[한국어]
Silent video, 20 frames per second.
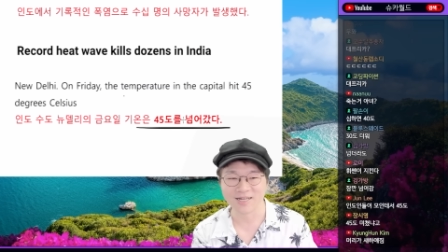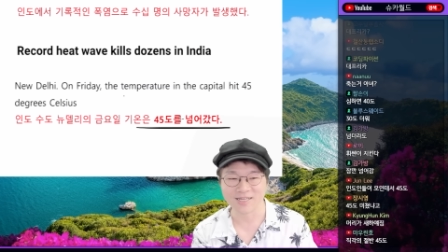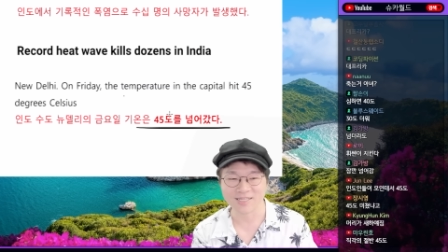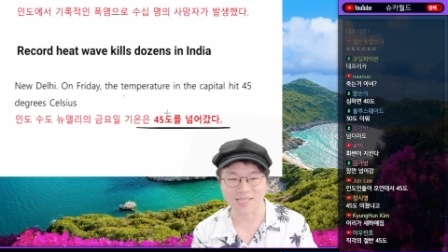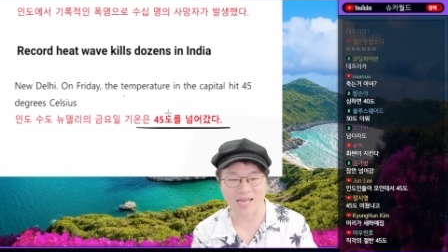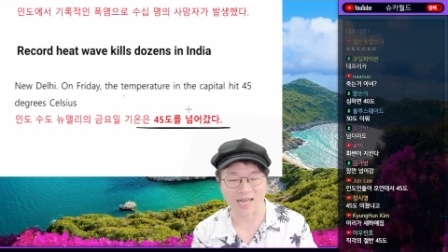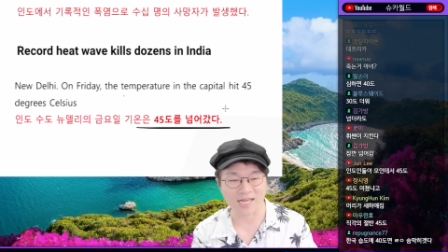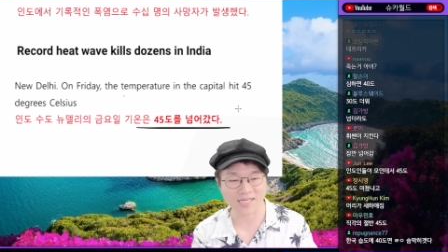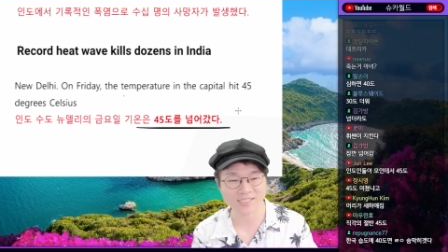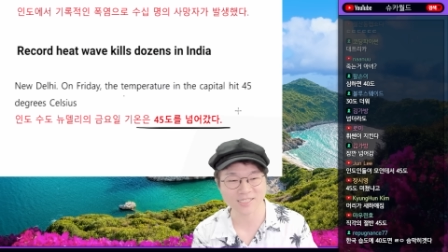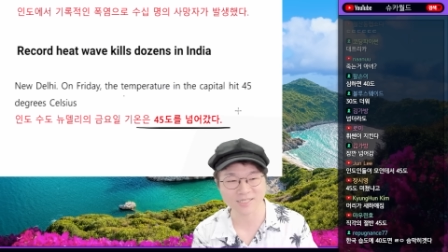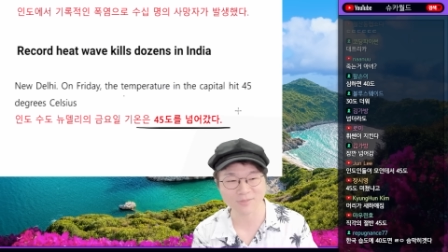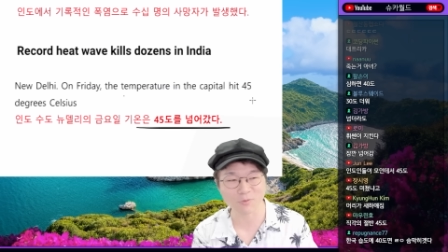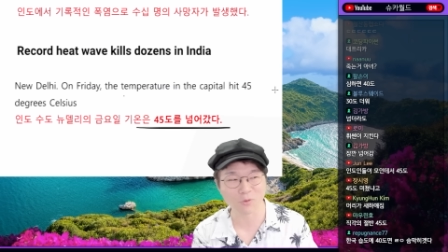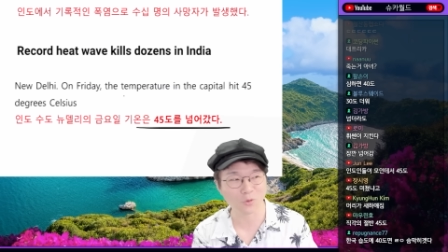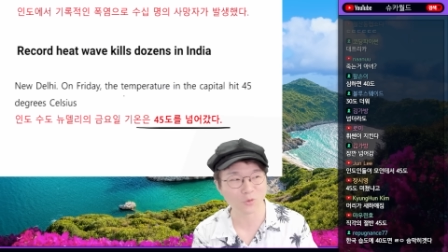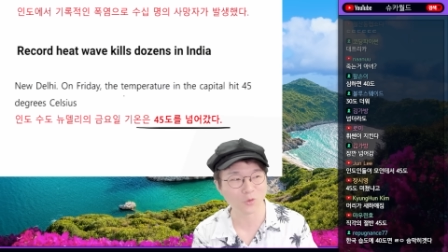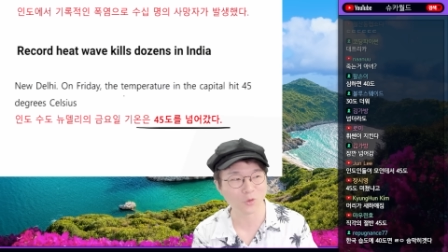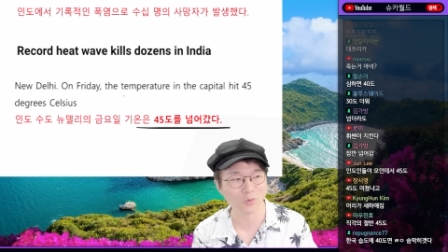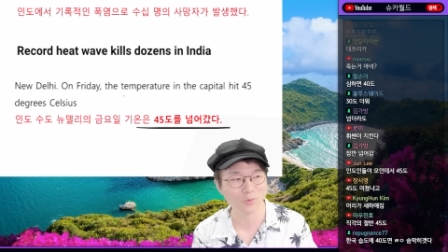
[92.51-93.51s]

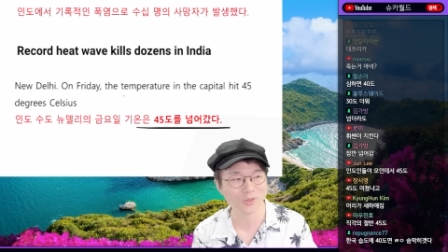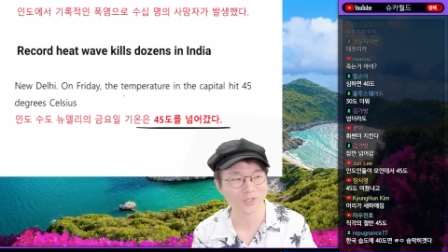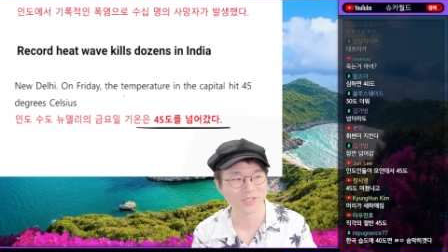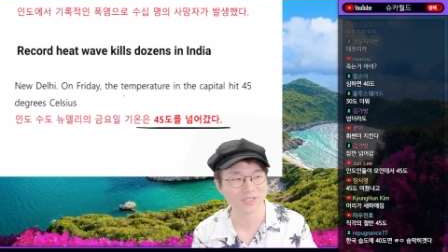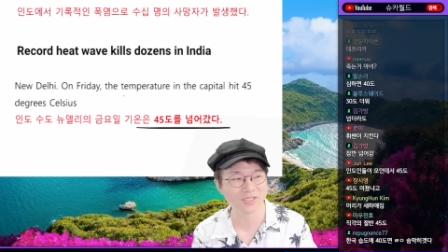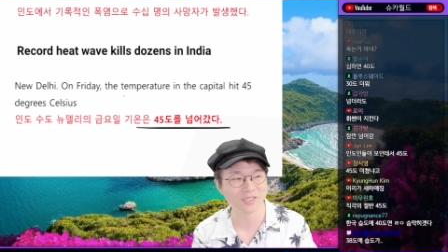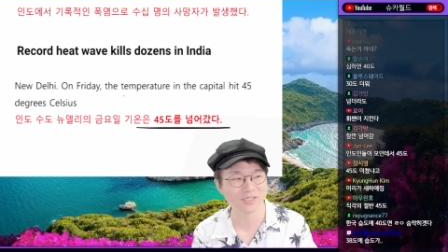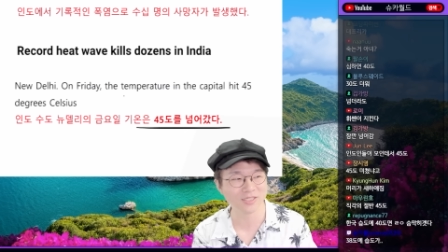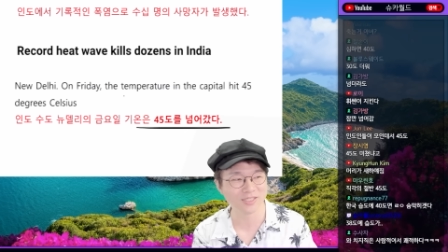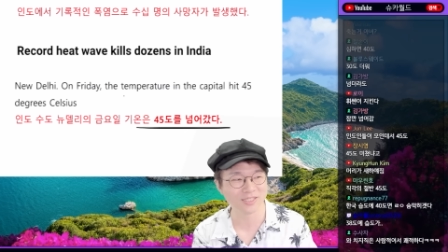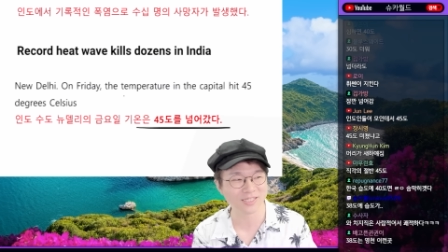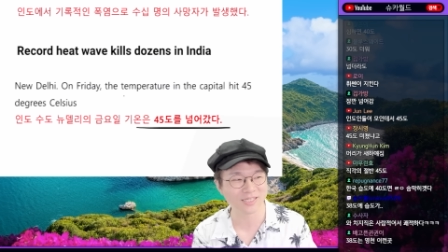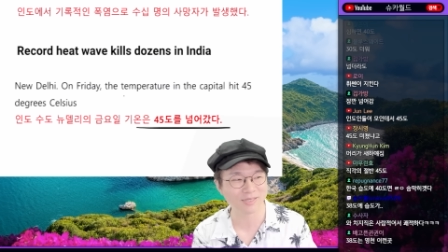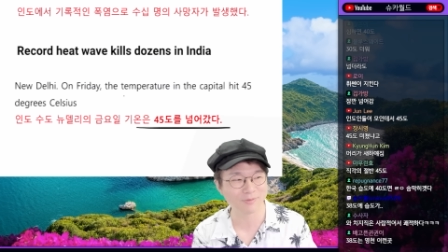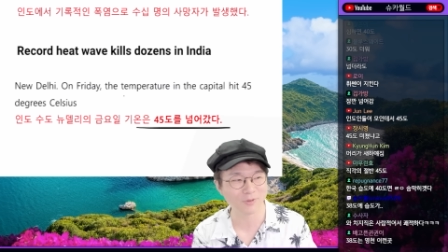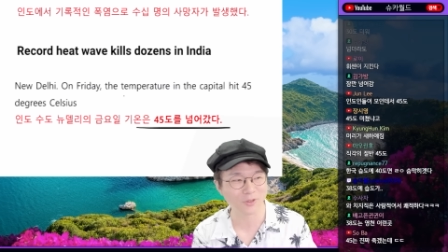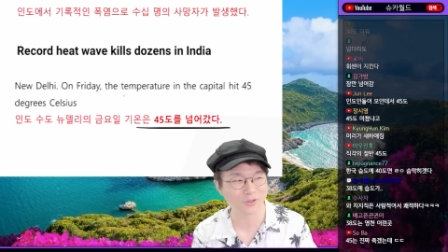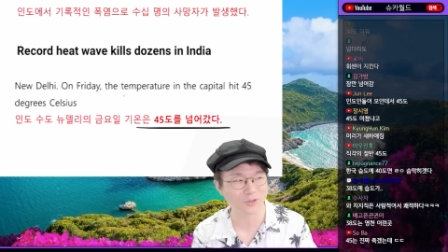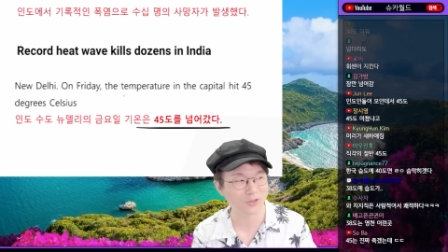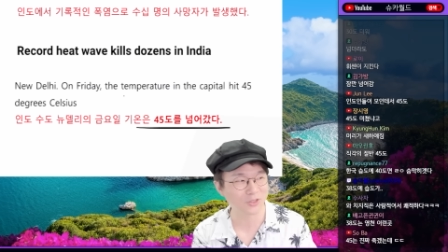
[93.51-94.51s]
45도면은
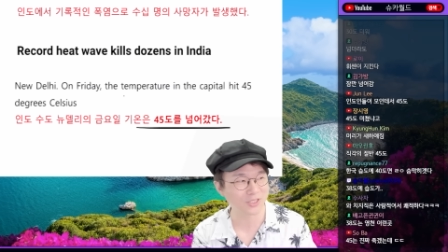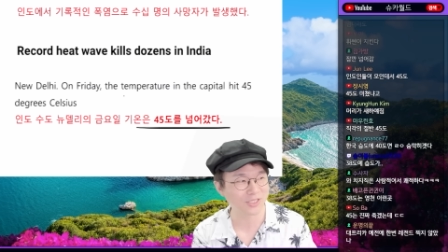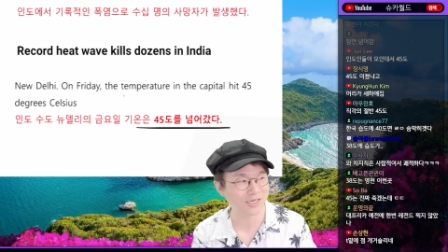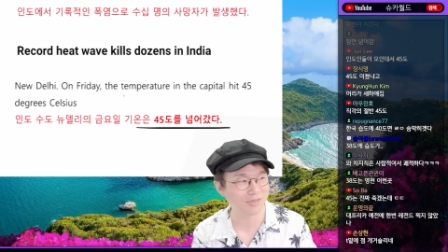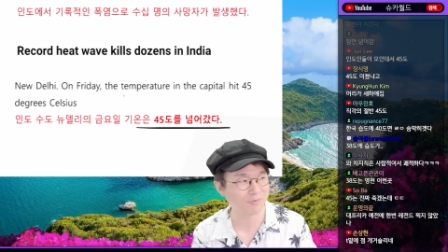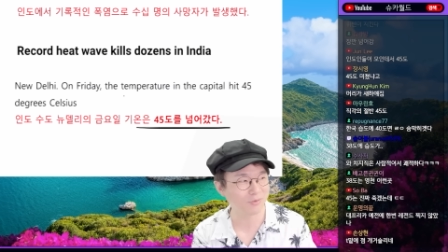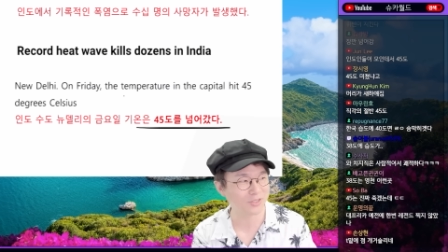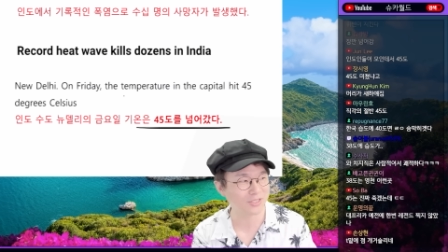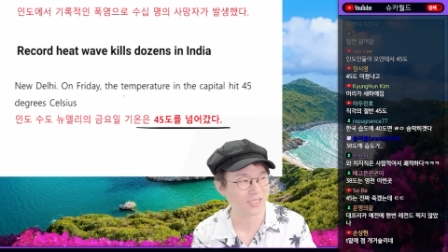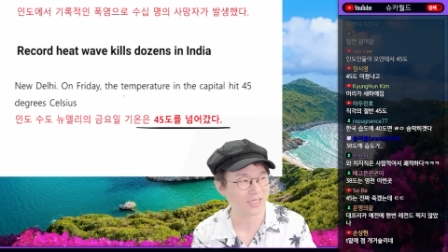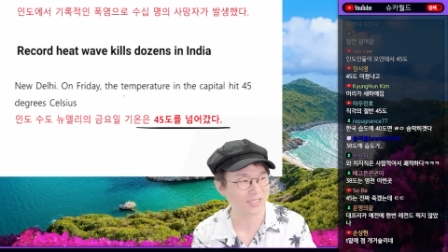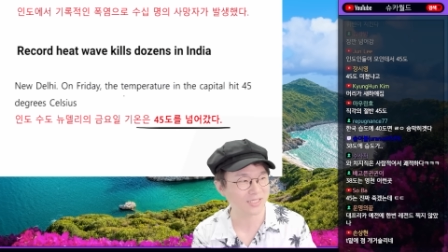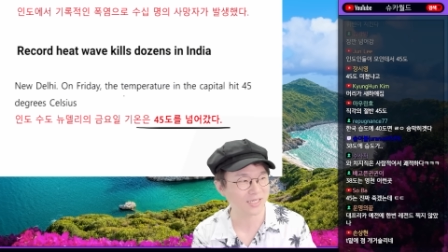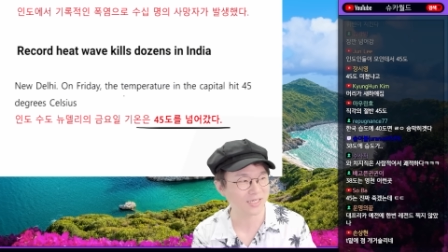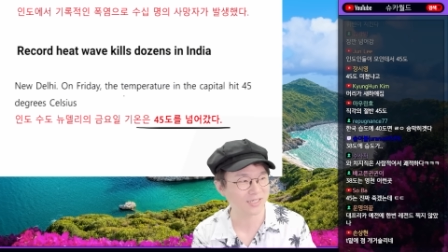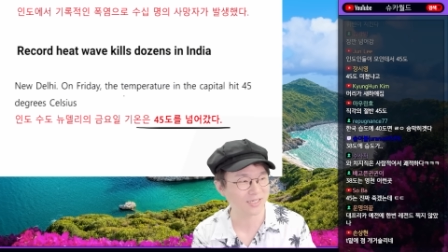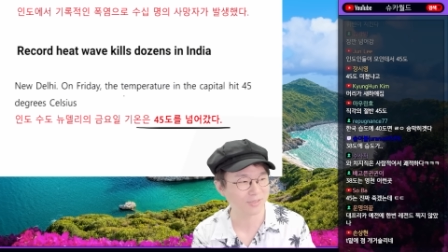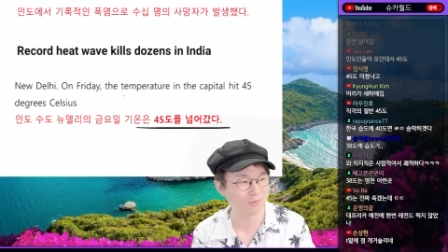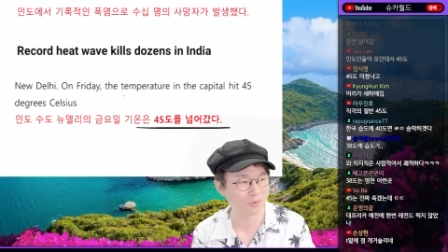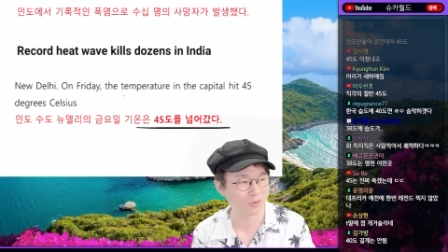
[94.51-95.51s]
느낌이 어떨지 한번
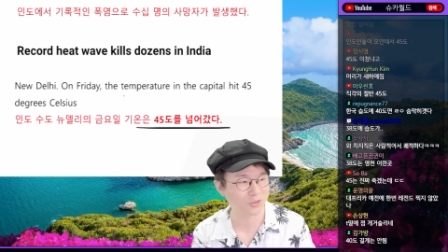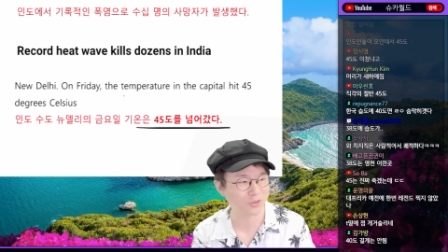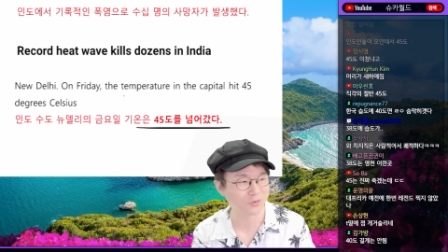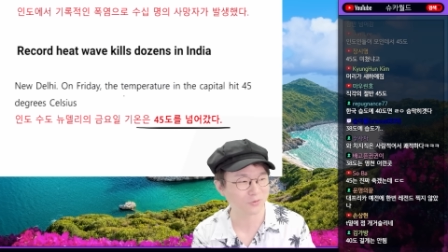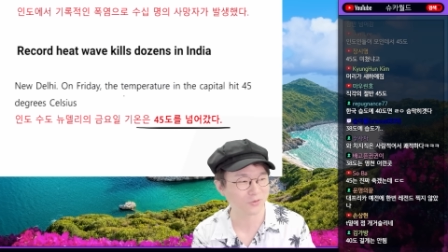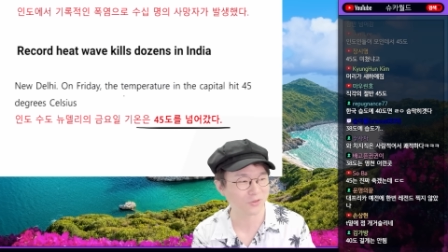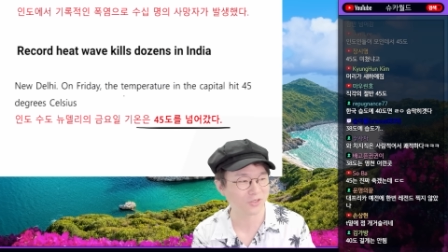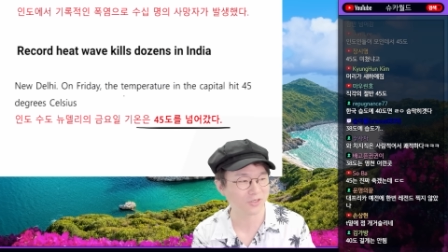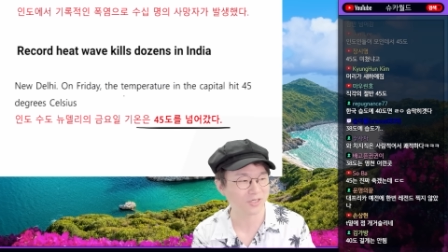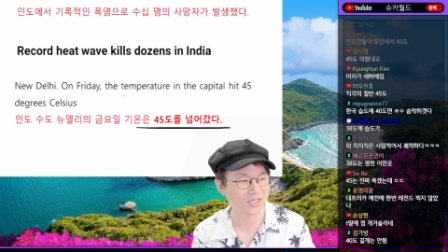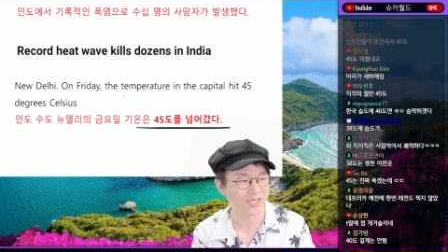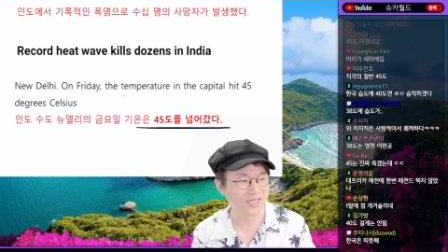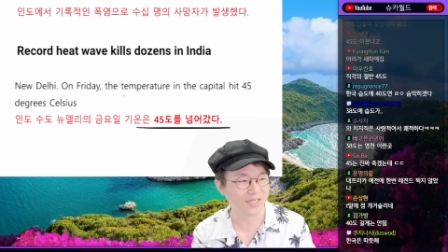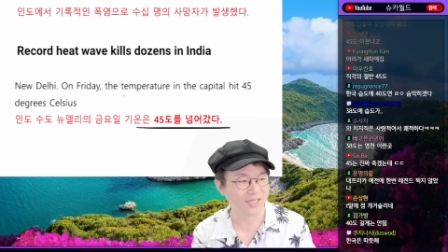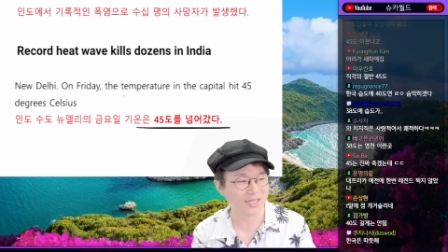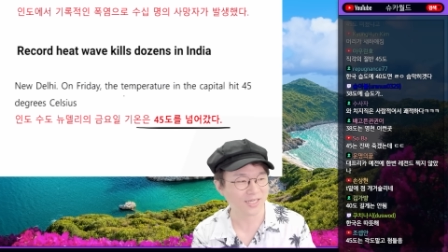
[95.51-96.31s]
상상을 해보시고요.